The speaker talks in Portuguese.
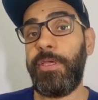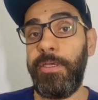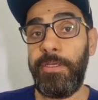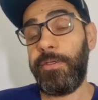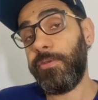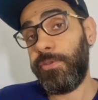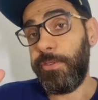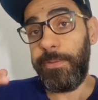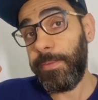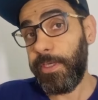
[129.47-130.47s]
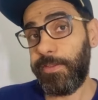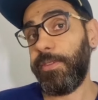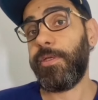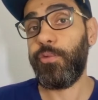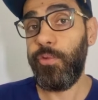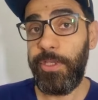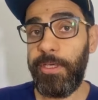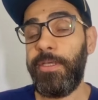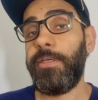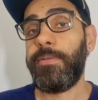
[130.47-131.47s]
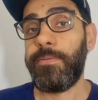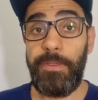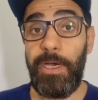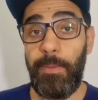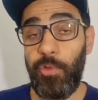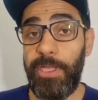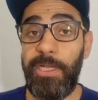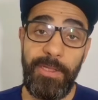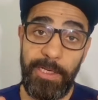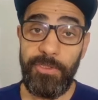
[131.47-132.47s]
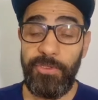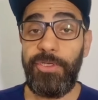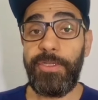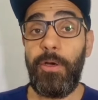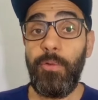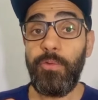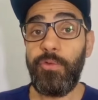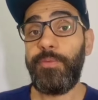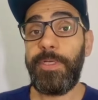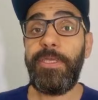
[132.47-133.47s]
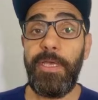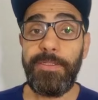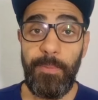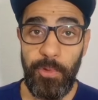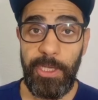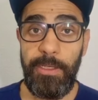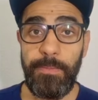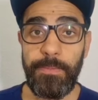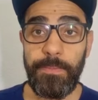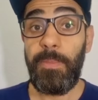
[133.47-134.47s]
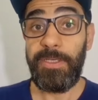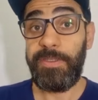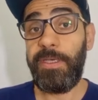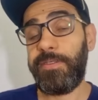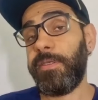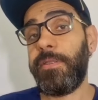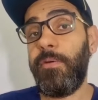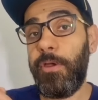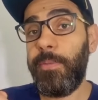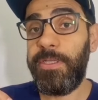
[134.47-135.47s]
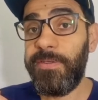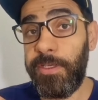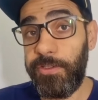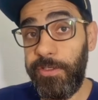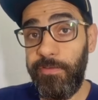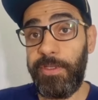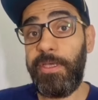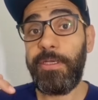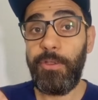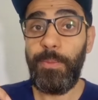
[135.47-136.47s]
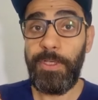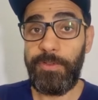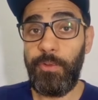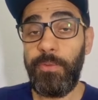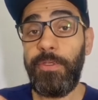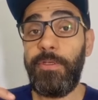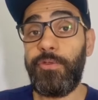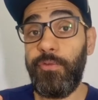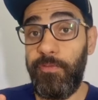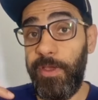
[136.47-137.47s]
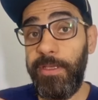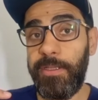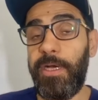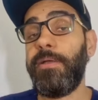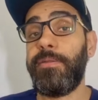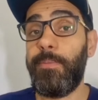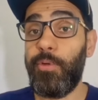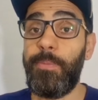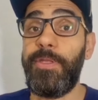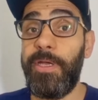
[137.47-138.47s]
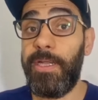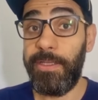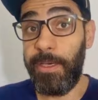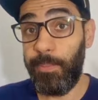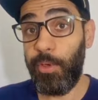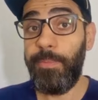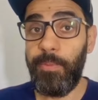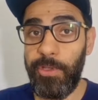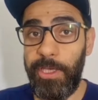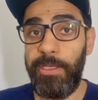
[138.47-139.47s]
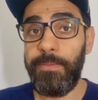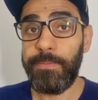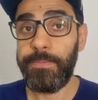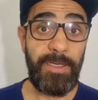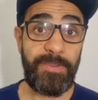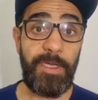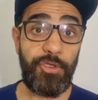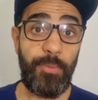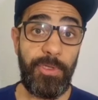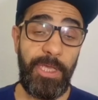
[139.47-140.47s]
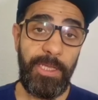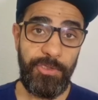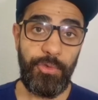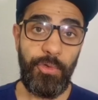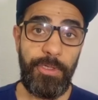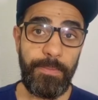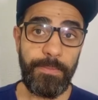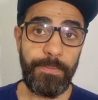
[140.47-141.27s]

né, de assinatura na modalidade digital dos materiais da Bonelli. Mas essa não é uma iniciativa né, aqui do Brasil. Isso vem lá da própria Itália, da própria Bonelli. A Sérgio Bonelli Editore,